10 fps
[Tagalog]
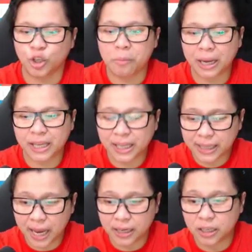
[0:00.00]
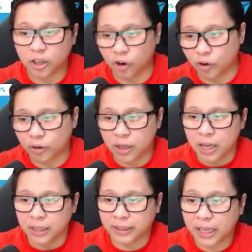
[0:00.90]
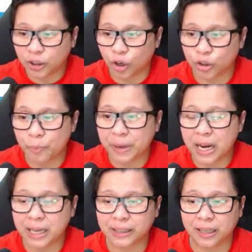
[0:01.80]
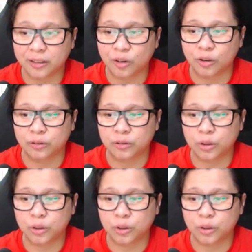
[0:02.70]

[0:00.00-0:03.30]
So, makikita ninyo, dito, so pinalitan ko.